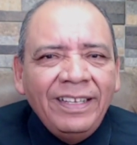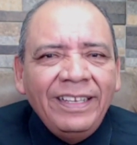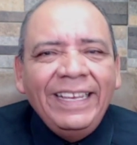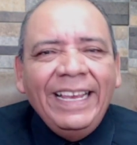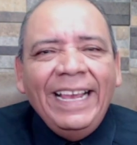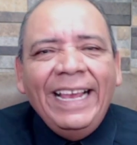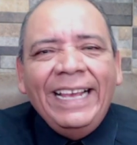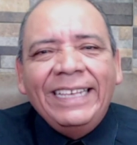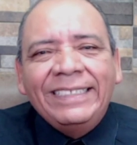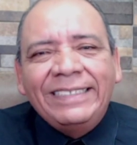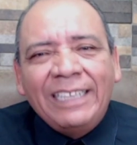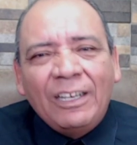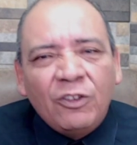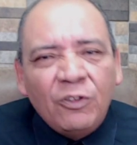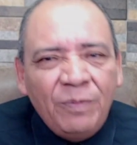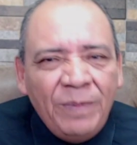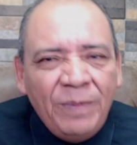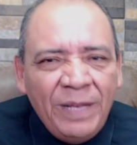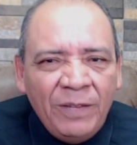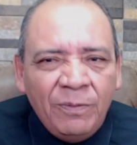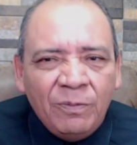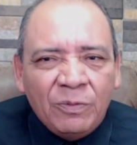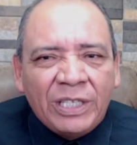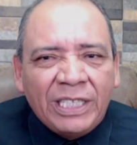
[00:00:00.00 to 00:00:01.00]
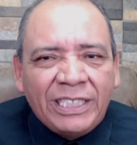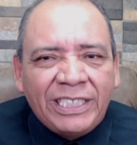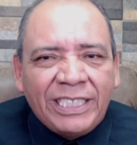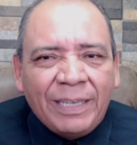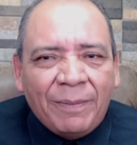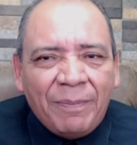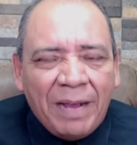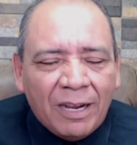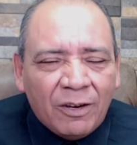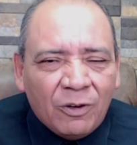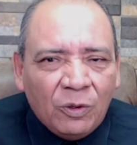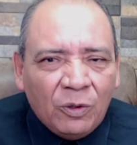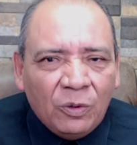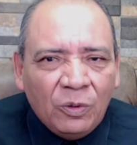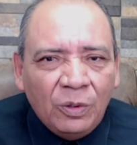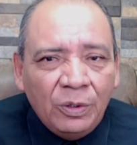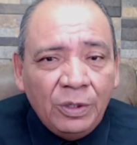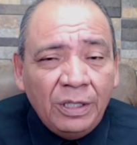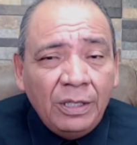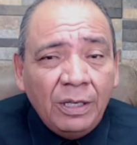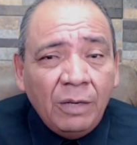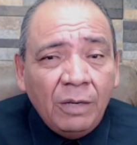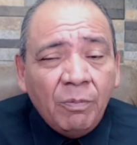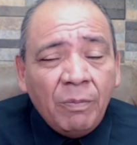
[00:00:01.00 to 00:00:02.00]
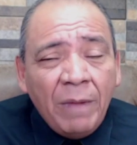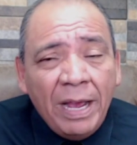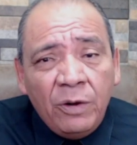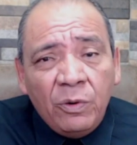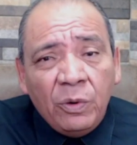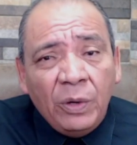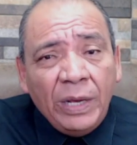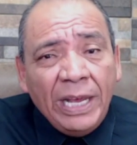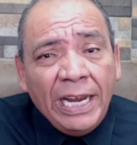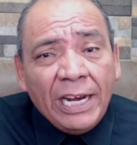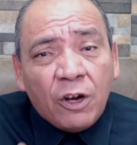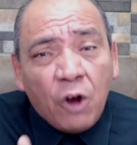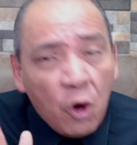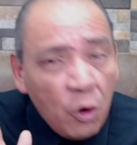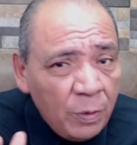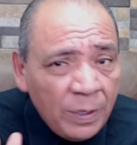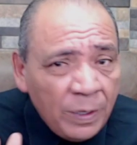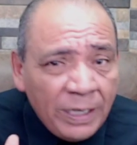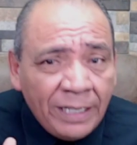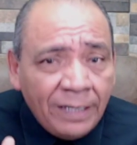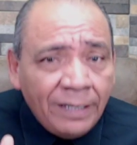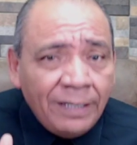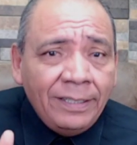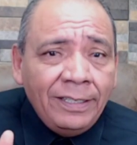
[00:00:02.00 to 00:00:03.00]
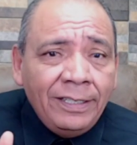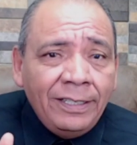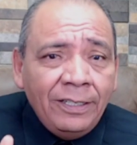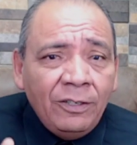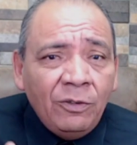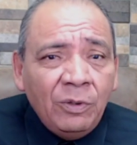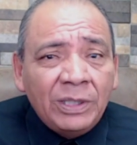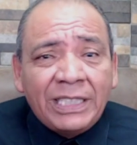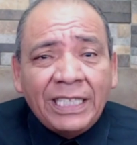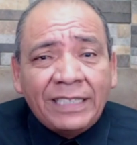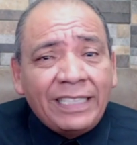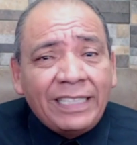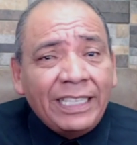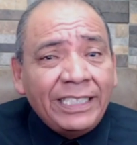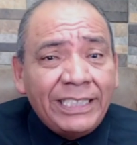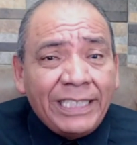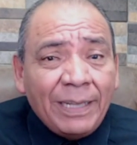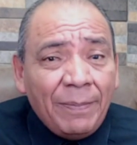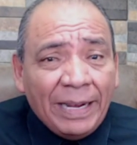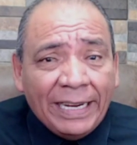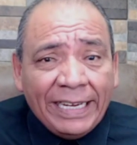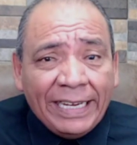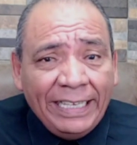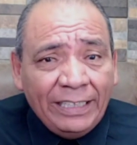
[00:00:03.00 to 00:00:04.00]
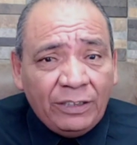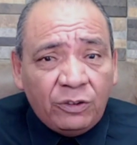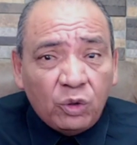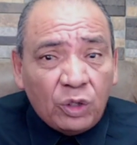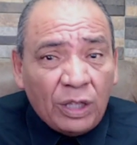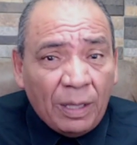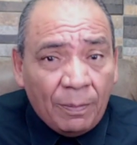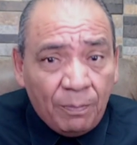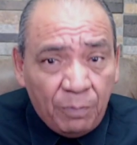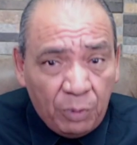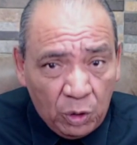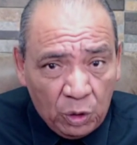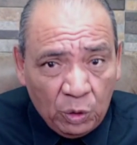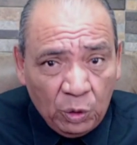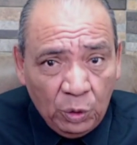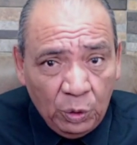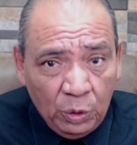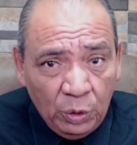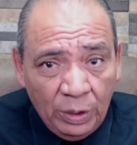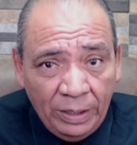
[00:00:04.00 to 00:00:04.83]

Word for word: es de los mismos el chamaco. Bueno, el joven no está tan chamaquito tampoco,